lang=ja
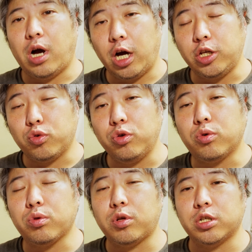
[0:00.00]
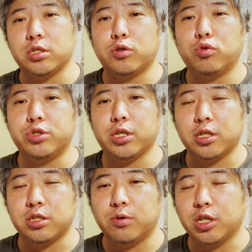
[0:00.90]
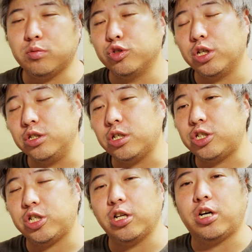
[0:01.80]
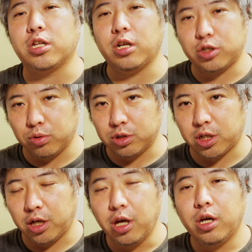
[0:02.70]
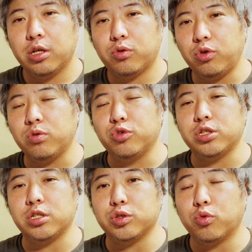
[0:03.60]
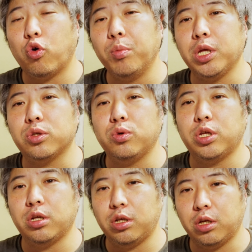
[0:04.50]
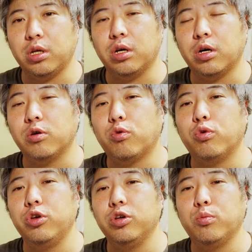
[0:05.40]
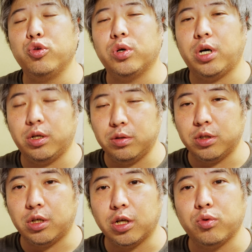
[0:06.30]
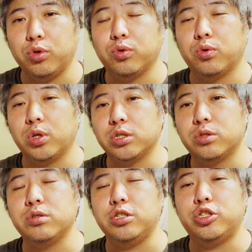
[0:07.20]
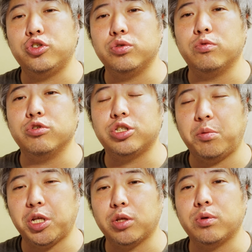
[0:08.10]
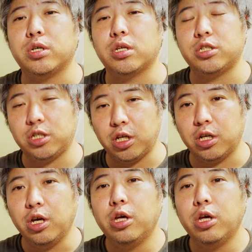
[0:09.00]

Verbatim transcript: はい。ということでですね、こちらですね、私も全然知らなかったね、存在。というのもですね、そのコメントいただいて、ああ、こういうものあるんだなというところですぐに注文してみたという形で、